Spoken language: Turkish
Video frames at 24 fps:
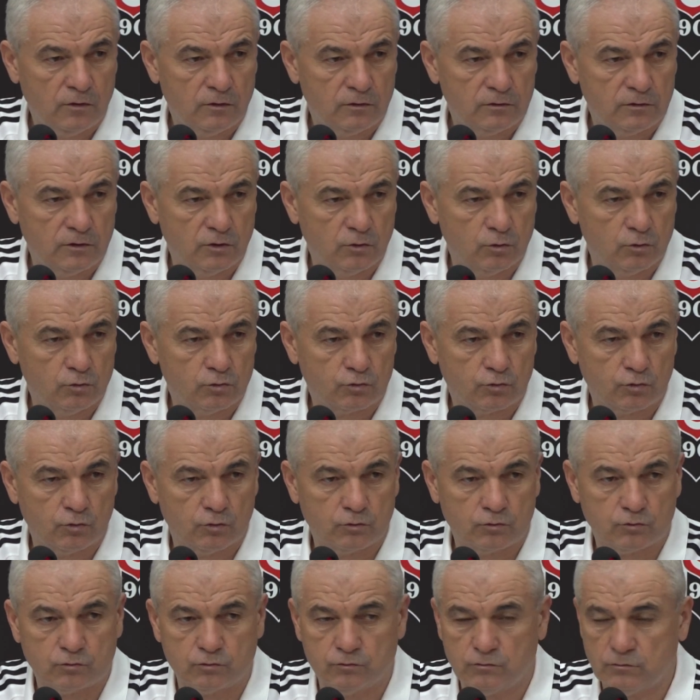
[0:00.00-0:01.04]
ne olursa
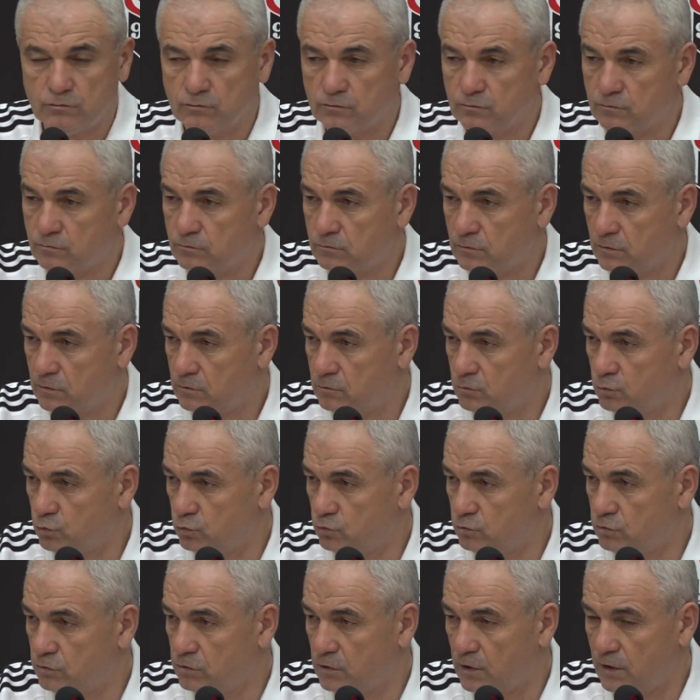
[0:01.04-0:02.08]
olsun
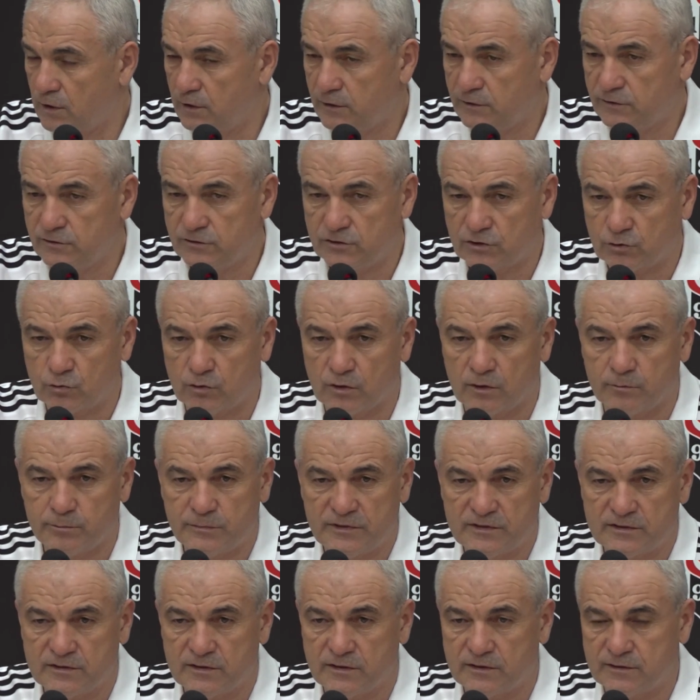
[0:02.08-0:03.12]
bunu halledecek olan
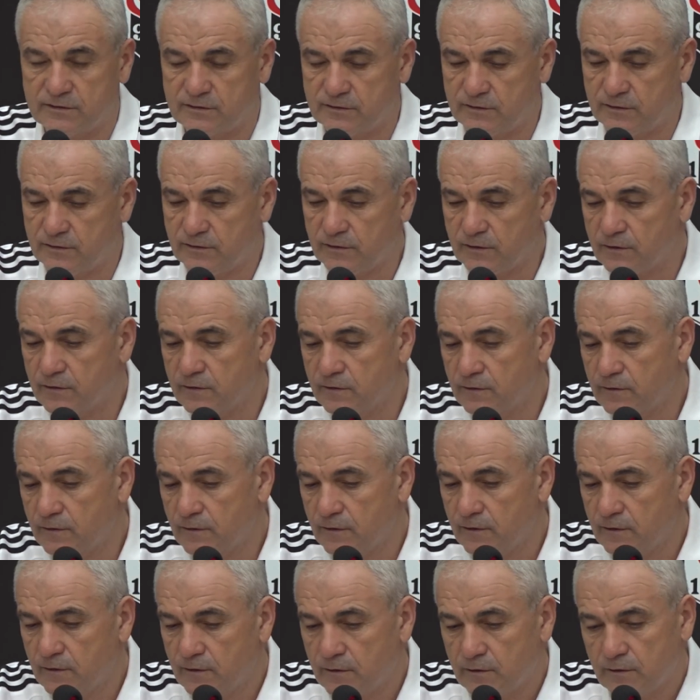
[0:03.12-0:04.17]
bizleriz dedik.
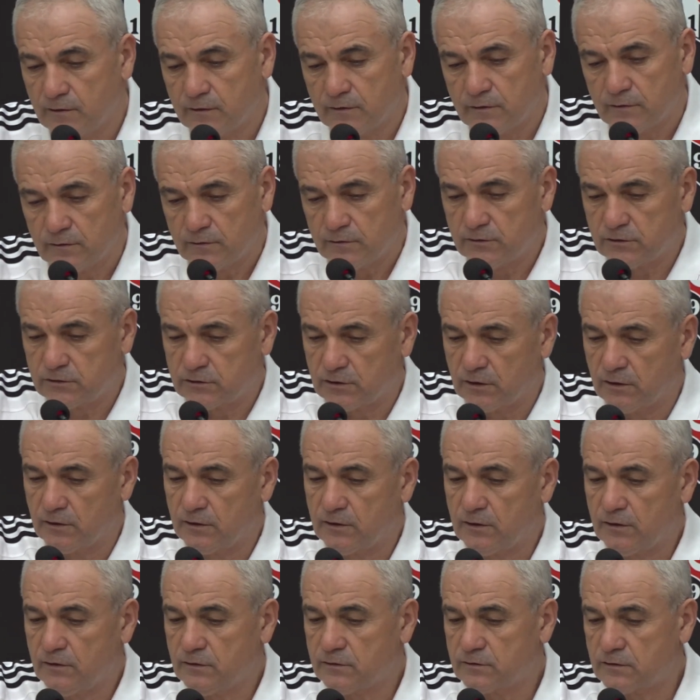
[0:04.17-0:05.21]

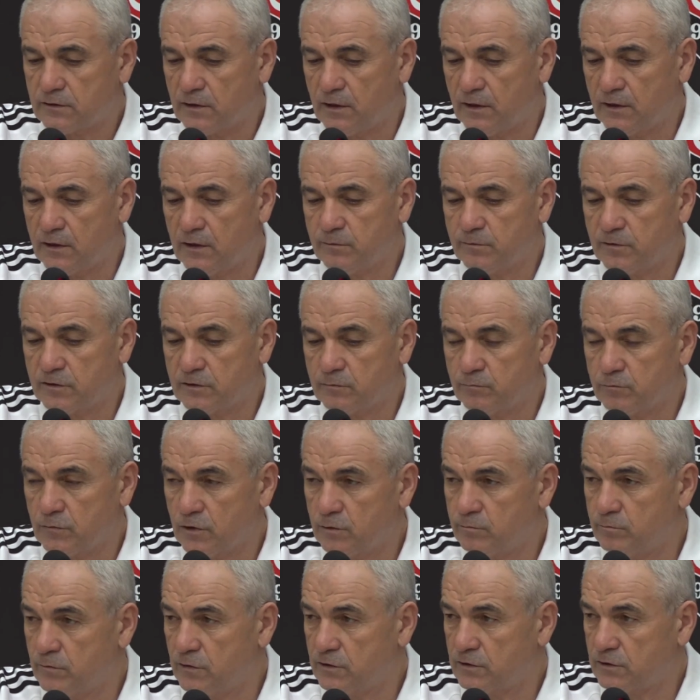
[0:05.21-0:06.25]
İnşallah sahaya
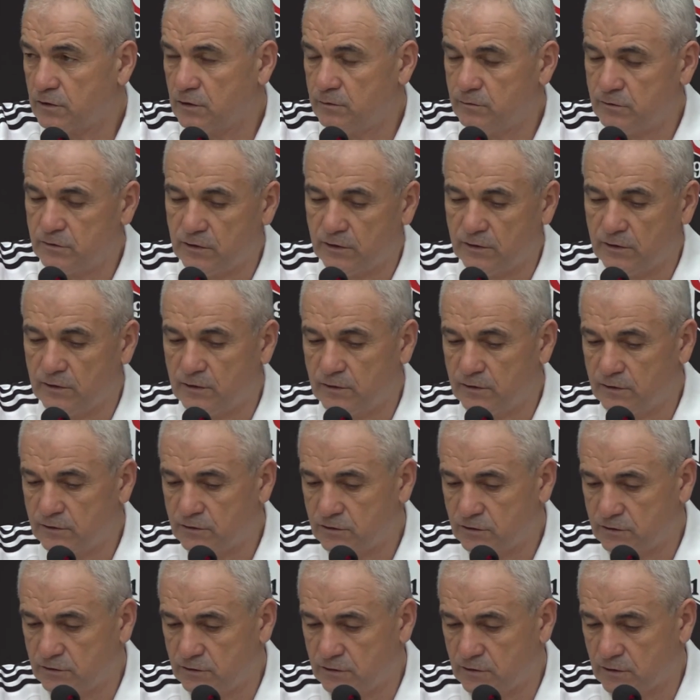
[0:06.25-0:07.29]
bambaşka bir şekilde
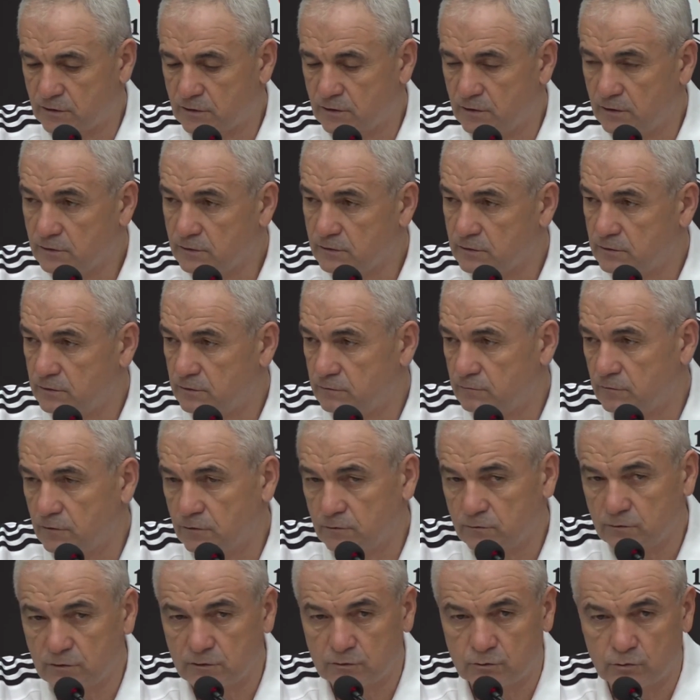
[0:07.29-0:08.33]
çıkacaklar.
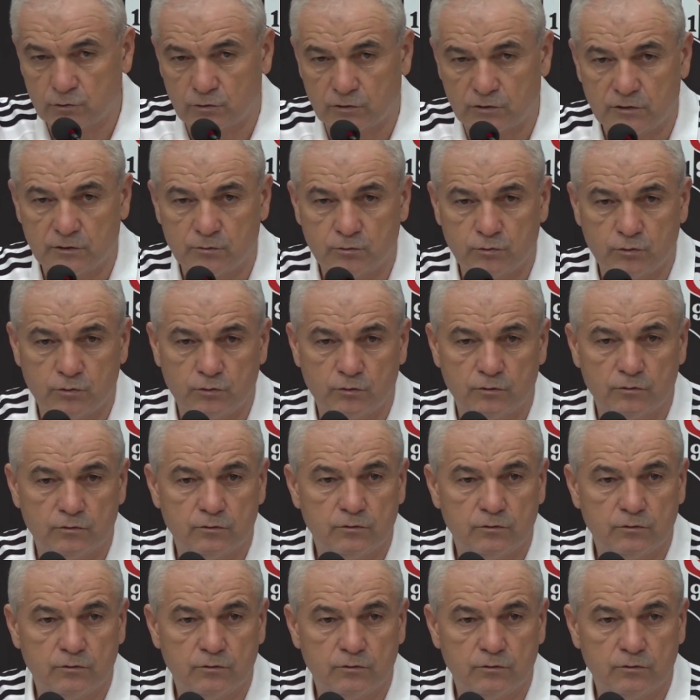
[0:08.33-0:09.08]
Ondan sonra da bu